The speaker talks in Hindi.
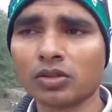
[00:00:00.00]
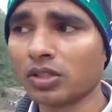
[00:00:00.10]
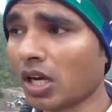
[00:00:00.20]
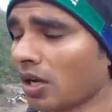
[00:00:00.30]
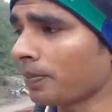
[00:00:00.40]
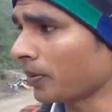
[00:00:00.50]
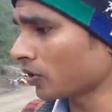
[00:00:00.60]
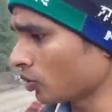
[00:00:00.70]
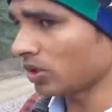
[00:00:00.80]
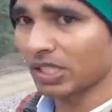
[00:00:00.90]
तो यहाँ
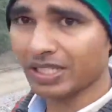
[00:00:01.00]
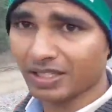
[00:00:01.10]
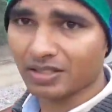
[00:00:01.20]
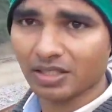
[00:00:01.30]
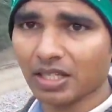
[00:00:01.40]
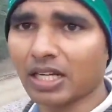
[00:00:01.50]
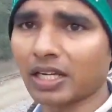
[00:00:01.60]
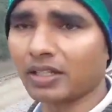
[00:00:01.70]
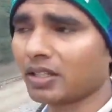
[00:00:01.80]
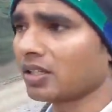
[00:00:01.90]
पर जो एक ये सिंगल
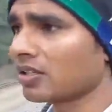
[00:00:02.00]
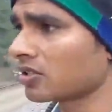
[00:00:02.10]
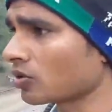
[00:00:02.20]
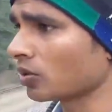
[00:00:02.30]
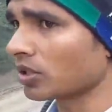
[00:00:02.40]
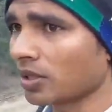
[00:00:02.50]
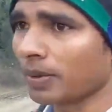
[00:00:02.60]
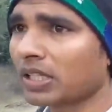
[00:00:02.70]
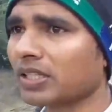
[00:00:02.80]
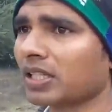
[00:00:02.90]
लाइन है इसको
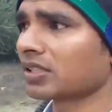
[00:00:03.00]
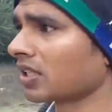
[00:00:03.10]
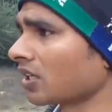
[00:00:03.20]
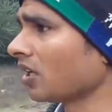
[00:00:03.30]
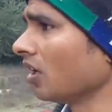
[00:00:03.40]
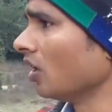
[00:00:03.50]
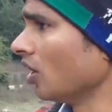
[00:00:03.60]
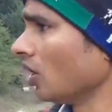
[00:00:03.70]
डबल किया जाएगा